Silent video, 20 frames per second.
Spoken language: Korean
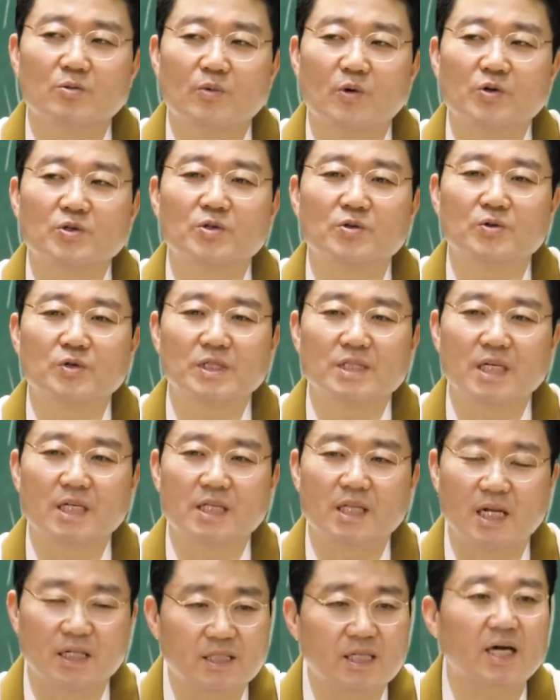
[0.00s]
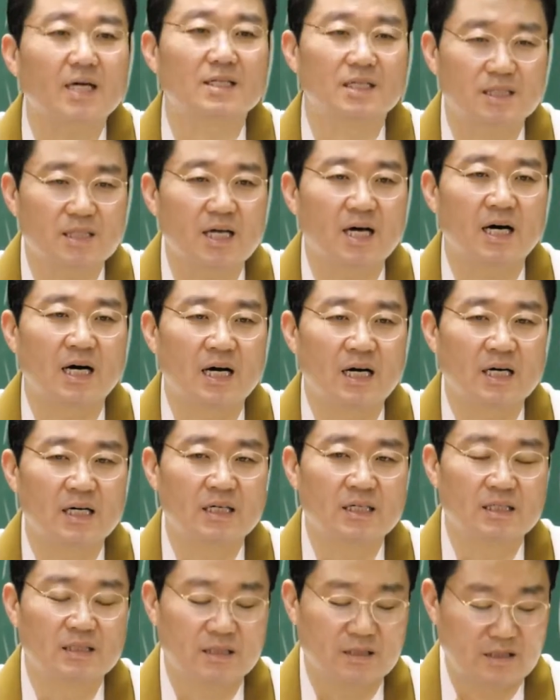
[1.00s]
모셔도 이제 될 때가 됐다.
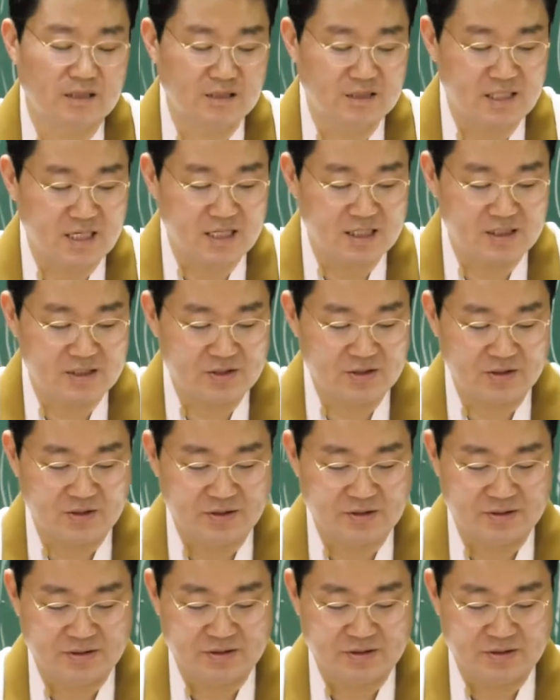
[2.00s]
그런 이야기죠.